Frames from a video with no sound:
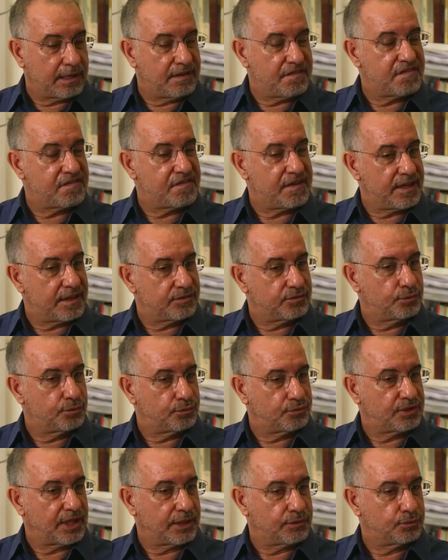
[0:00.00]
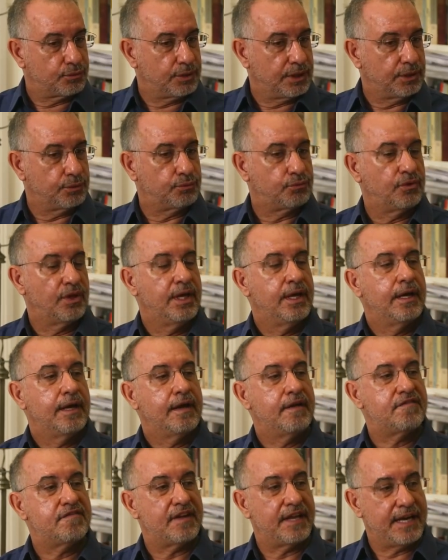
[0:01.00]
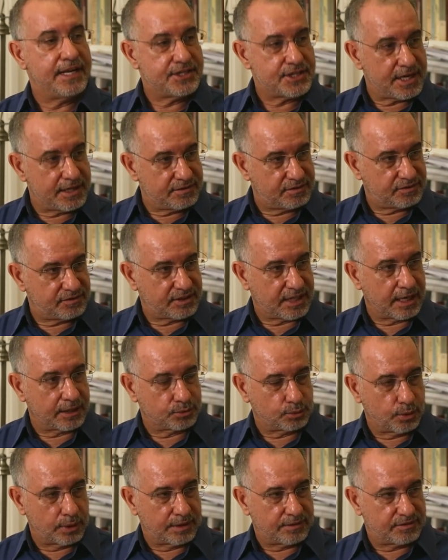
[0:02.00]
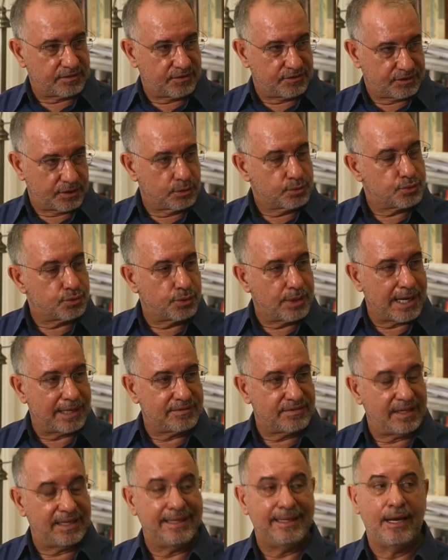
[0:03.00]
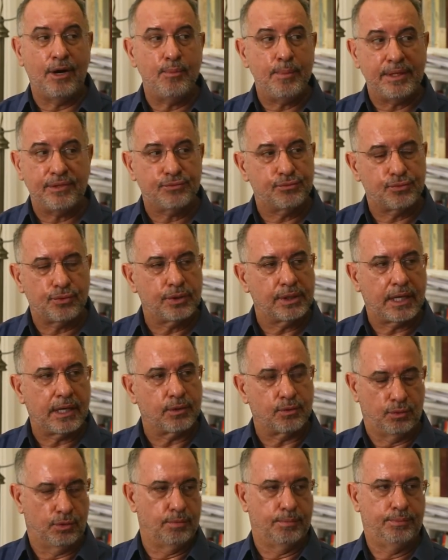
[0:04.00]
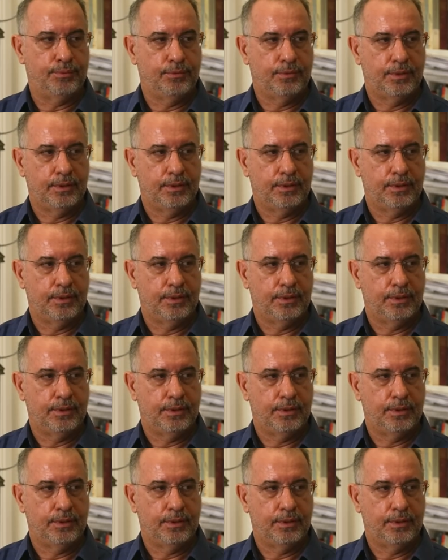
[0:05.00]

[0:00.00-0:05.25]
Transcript: que ele fez nos Estados Unidos, referente a esses cartolas que estão julgados, ele não menciona a Globo.